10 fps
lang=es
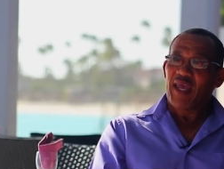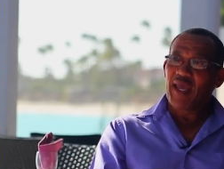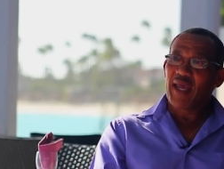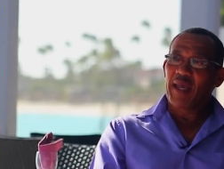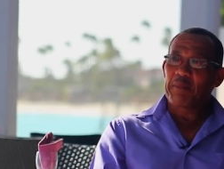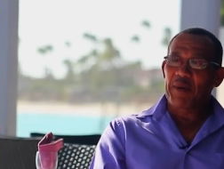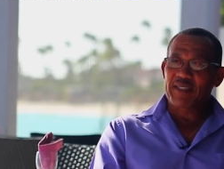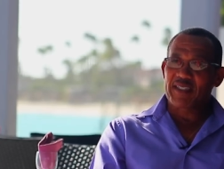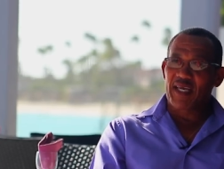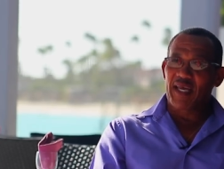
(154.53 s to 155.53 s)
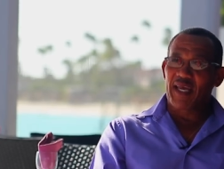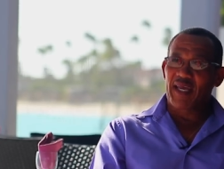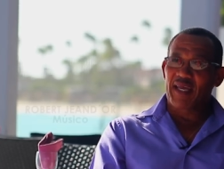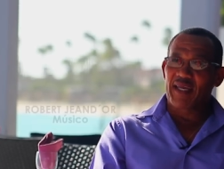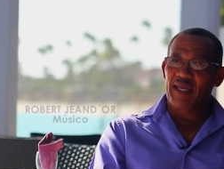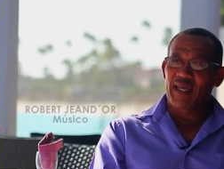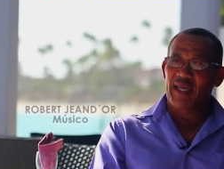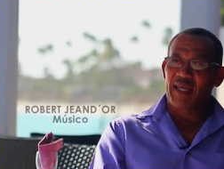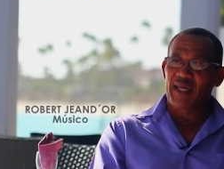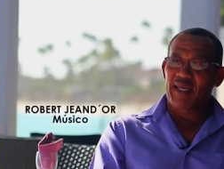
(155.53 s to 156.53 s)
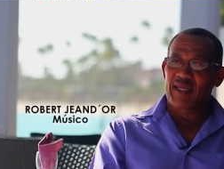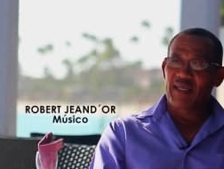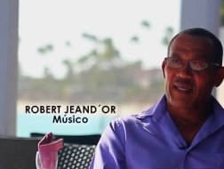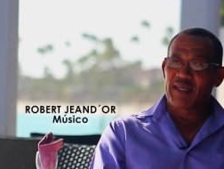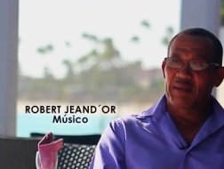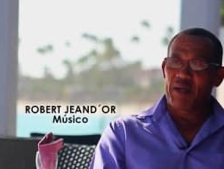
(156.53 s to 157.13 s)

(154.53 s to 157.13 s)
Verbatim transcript: Eh, pasé, eh,